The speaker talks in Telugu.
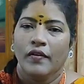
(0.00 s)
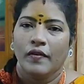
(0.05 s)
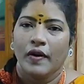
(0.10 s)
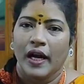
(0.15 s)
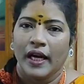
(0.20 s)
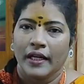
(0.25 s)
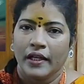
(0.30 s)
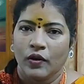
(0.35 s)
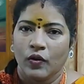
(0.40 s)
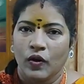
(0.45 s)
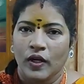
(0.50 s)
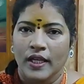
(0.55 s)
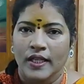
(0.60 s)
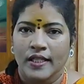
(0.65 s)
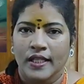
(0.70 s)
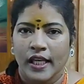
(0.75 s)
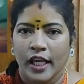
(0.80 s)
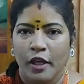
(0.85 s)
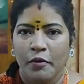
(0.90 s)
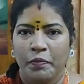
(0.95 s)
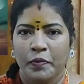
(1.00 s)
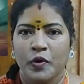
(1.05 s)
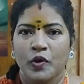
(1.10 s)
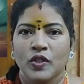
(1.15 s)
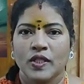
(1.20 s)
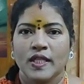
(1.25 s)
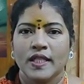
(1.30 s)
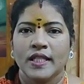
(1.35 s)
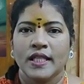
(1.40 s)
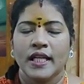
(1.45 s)
వాటి కూడా సేమ్
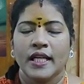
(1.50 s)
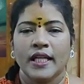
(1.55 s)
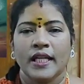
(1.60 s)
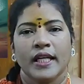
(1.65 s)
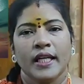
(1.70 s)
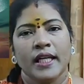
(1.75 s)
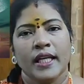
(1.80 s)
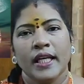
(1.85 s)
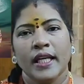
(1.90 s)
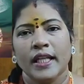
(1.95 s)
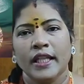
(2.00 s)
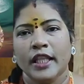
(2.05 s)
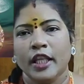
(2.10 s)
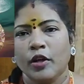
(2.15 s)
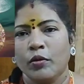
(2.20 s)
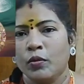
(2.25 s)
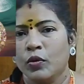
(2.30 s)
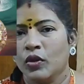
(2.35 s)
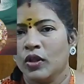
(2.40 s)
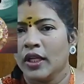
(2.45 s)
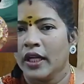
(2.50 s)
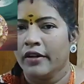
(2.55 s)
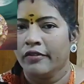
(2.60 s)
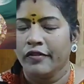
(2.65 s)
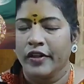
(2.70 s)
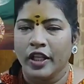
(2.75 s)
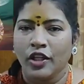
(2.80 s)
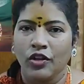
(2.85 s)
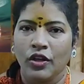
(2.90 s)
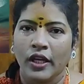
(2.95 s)
ప్రొసీజర్ అండి ఇంతకుముందు నేను
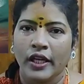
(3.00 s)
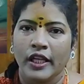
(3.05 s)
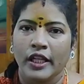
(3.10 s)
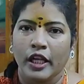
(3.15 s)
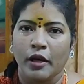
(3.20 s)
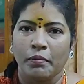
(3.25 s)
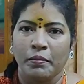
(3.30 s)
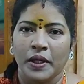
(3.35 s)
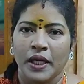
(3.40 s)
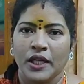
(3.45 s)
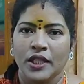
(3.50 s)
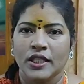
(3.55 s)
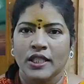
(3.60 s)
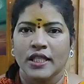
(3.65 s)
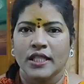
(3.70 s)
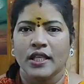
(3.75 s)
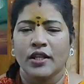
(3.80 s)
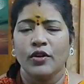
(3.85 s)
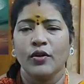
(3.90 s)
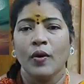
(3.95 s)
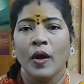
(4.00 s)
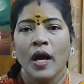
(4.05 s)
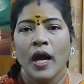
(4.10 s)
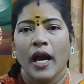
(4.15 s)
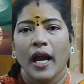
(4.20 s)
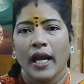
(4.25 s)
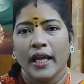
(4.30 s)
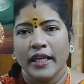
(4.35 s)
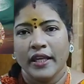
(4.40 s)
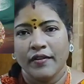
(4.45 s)
వీడియో అనేది అప్లోడ్ చేశాను
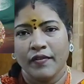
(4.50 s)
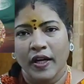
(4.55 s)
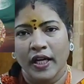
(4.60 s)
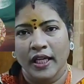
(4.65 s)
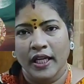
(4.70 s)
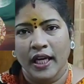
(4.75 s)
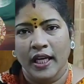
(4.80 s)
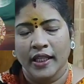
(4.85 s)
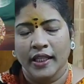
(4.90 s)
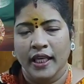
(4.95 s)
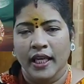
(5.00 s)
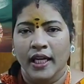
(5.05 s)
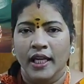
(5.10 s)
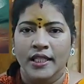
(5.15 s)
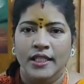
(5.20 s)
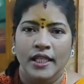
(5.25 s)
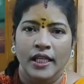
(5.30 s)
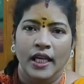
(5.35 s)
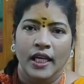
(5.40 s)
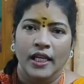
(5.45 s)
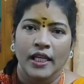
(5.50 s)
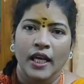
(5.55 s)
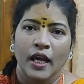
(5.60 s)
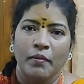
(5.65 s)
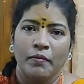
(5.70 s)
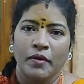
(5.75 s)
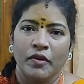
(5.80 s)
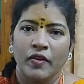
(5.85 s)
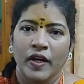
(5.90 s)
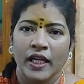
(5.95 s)
అయ్యేవారికి అయితే ఎలా చేయాలి
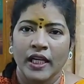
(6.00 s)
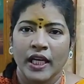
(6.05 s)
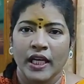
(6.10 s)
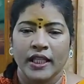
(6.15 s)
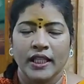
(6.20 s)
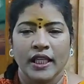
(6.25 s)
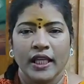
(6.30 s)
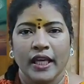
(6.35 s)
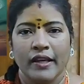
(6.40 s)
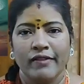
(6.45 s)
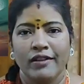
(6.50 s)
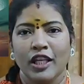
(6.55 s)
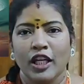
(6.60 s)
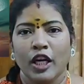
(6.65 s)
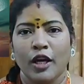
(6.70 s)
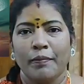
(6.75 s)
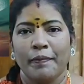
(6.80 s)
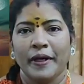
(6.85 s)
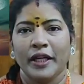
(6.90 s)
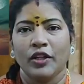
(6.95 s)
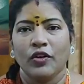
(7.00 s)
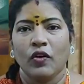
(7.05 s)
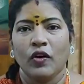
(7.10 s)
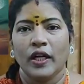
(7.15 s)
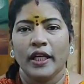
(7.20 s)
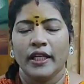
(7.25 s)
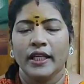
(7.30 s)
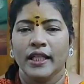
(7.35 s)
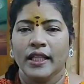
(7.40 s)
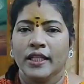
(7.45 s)
అమ్మవారికి అయితే ఏ విధంగా
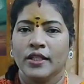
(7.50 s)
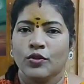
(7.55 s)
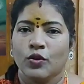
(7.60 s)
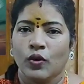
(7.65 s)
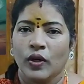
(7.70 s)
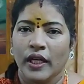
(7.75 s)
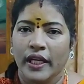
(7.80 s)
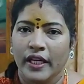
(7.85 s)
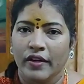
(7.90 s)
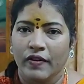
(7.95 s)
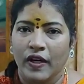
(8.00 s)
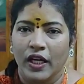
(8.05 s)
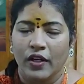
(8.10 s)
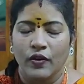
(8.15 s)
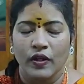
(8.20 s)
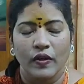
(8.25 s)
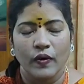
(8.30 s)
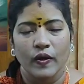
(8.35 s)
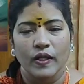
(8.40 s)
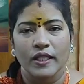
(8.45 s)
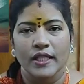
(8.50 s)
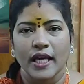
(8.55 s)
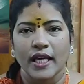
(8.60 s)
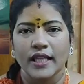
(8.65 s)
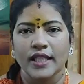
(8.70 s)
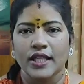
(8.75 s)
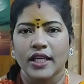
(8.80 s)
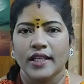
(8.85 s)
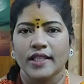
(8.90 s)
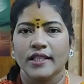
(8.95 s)
పెట్టుకోవాలని చూడలేని వాళ్ళు ఉంటే
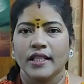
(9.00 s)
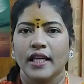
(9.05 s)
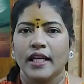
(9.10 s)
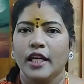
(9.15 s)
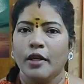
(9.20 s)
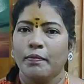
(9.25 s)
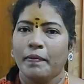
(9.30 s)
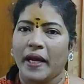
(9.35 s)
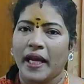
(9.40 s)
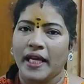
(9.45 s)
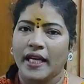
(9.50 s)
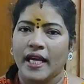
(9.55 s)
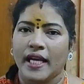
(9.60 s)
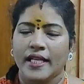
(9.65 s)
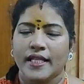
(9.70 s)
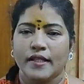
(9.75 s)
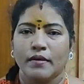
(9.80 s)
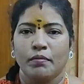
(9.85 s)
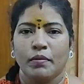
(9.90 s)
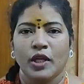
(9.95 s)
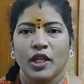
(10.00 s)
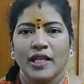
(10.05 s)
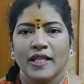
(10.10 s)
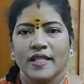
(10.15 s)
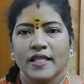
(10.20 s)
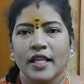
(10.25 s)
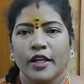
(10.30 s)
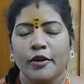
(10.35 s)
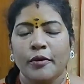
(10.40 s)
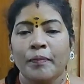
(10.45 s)
ఒకసారి చెక్ చేయండి పైన ఐ సింబల్
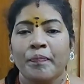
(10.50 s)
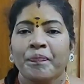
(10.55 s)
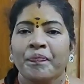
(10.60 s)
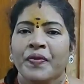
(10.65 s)
ఇస్తాను